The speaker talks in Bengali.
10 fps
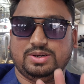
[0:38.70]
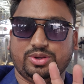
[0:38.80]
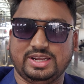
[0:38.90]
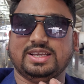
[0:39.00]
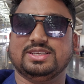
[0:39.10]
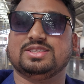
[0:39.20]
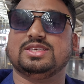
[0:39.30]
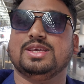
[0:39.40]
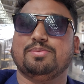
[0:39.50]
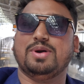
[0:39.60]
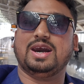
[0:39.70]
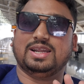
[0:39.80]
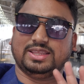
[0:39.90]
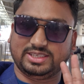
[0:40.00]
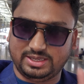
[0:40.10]
অনেক এজেন্সি
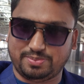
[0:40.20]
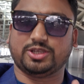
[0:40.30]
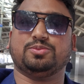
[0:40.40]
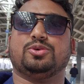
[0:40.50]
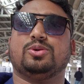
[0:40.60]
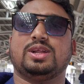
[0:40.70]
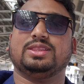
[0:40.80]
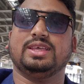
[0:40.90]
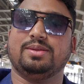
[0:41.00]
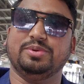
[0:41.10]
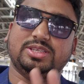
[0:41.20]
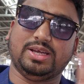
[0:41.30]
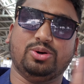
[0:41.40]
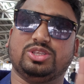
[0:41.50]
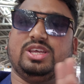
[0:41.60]
বাংলাদেশি পাসপোর্ট হোল্ডারদের ভিসা
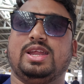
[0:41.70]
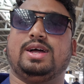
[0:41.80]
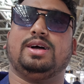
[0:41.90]
হচ্ছে না